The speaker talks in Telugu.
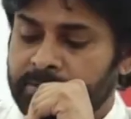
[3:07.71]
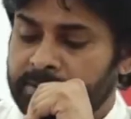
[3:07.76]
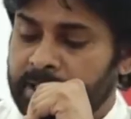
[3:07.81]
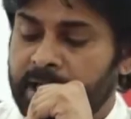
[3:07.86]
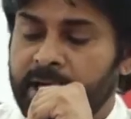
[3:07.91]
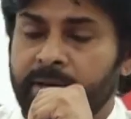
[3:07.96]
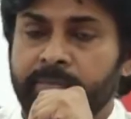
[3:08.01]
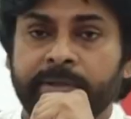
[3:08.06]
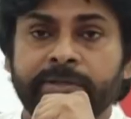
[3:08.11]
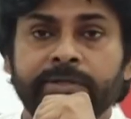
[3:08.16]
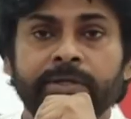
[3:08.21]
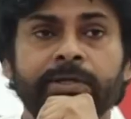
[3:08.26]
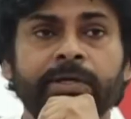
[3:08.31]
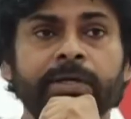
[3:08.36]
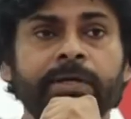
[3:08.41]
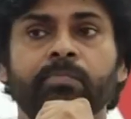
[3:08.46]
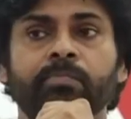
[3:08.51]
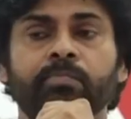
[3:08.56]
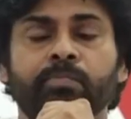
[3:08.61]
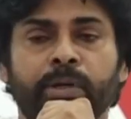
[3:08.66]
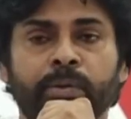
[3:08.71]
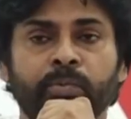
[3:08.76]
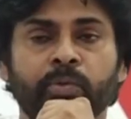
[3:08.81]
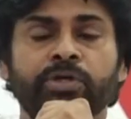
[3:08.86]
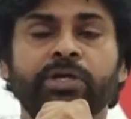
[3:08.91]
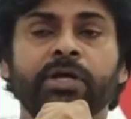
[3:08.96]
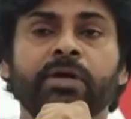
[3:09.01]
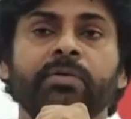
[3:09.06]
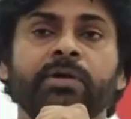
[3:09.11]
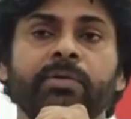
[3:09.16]
చాలా మందికి మన
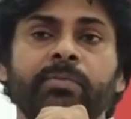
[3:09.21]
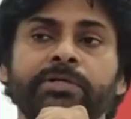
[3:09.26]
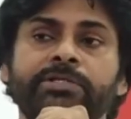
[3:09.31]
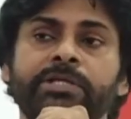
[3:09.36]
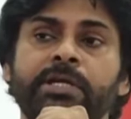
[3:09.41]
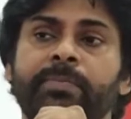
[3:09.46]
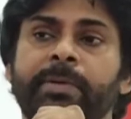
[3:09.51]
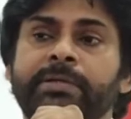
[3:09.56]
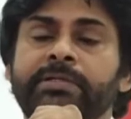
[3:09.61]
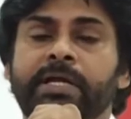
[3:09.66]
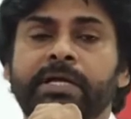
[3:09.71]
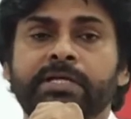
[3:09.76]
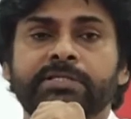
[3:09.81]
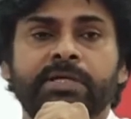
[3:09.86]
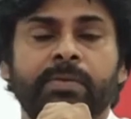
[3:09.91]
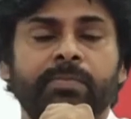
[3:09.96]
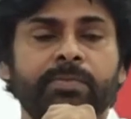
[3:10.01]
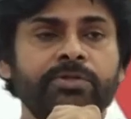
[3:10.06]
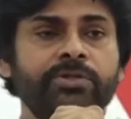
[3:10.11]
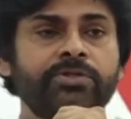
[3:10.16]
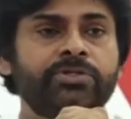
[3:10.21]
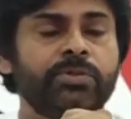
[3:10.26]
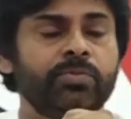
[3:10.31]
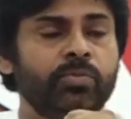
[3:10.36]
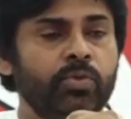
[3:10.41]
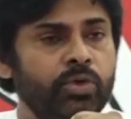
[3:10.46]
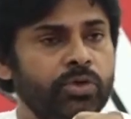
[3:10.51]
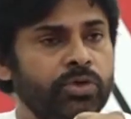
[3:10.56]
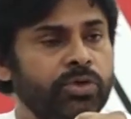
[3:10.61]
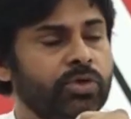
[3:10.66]
ముఖ్యంగా మన మచిలీపట్నానికి సంబంధించి
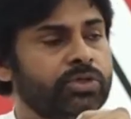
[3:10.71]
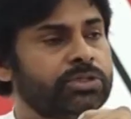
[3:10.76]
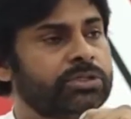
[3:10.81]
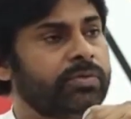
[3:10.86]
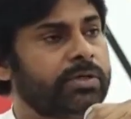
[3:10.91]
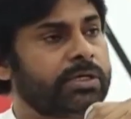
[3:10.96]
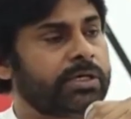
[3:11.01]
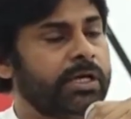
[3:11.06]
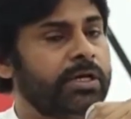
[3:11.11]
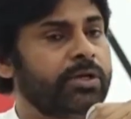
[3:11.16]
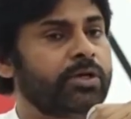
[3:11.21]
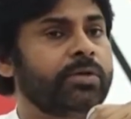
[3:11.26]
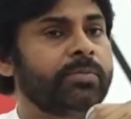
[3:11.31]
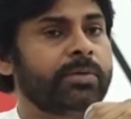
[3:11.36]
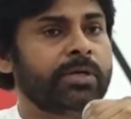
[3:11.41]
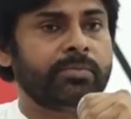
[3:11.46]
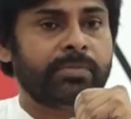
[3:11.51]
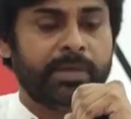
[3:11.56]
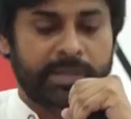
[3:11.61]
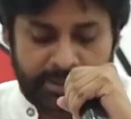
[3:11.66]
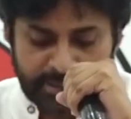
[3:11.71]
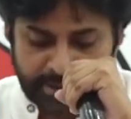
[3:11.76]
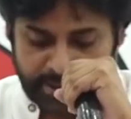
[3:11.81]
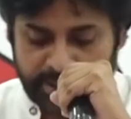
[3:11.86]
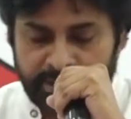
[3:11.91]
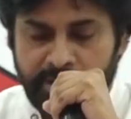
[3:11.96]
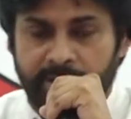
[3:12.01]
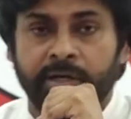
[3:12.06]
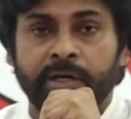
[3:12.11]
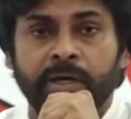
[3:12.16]
మూడు నియోజకవర్గాల్లోనే మనం
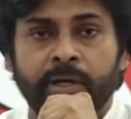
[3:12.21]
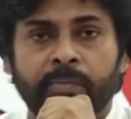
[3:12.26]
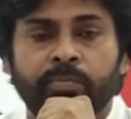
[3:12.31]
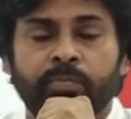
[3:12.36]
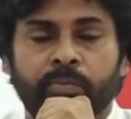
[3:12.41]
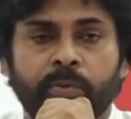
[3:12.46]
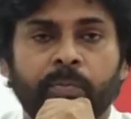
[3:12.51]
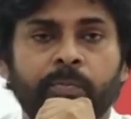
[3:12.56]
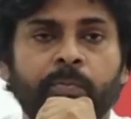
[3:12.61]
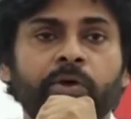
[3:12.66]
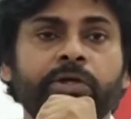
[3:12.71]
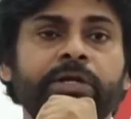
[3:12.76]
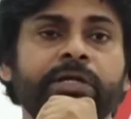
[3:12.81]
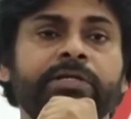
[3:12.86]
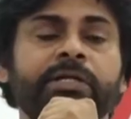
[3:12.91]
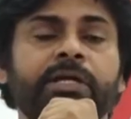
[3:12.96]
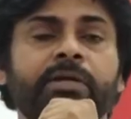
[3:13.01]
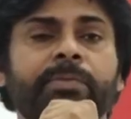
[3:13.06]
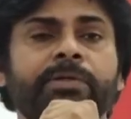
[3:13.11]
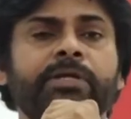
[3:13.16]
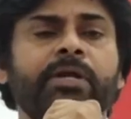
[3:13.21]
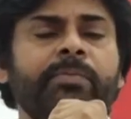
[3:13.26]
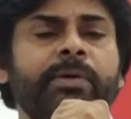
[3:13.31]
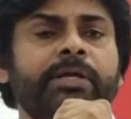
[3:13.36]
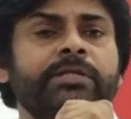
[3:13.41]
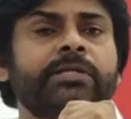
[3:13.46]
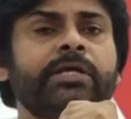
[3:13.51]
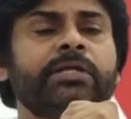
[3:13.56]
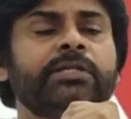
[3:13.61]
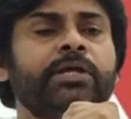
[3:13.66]
బలంగా పోటీకి నిలబెట్టాం
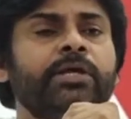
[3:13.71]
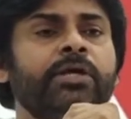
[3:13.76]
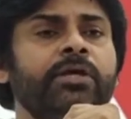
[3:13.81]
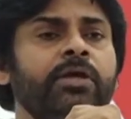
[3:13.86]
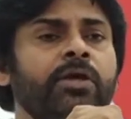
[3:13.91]
మిగతాది